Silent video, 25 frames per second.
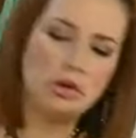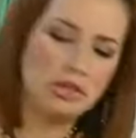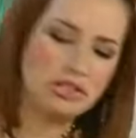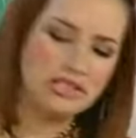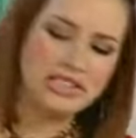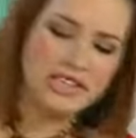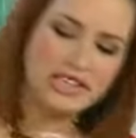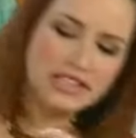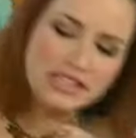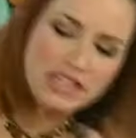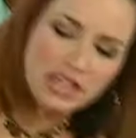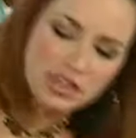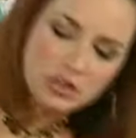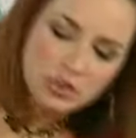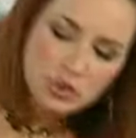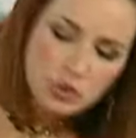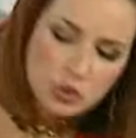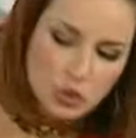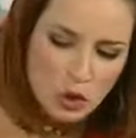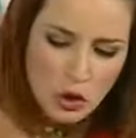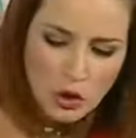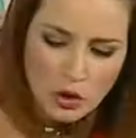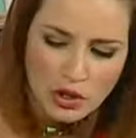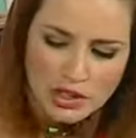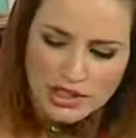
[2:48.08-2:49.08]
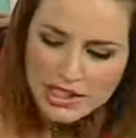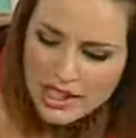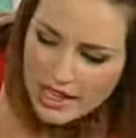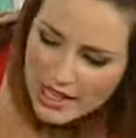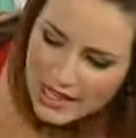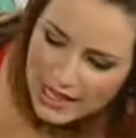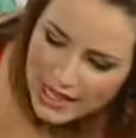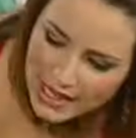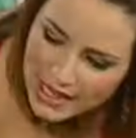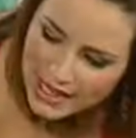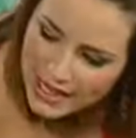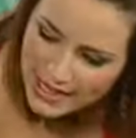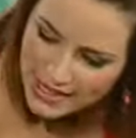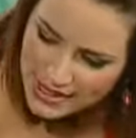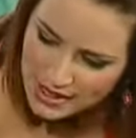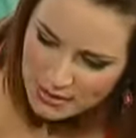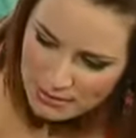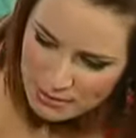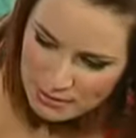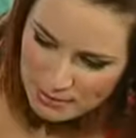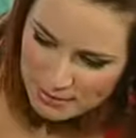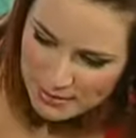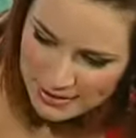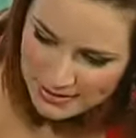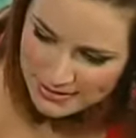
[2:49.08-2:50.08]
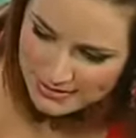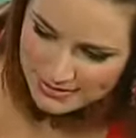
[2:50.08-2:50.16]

es que estés tú todo el día en la calle, mamá.